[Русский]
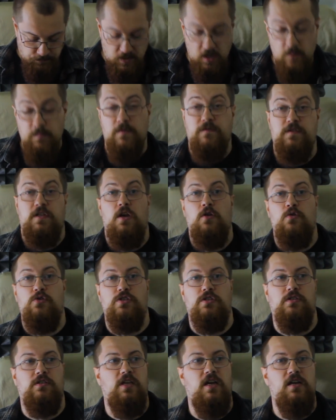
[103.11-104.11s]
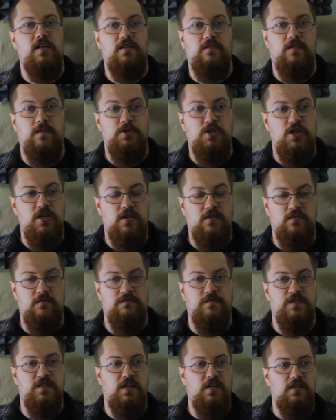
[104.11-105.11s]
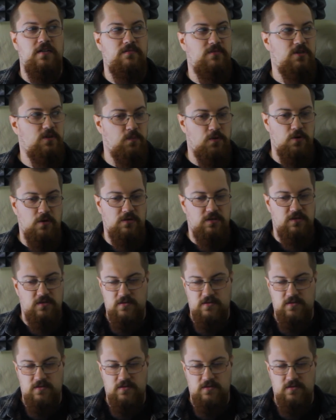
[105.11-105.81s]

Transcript: Ну, повторюсь, я вообще в целом не про...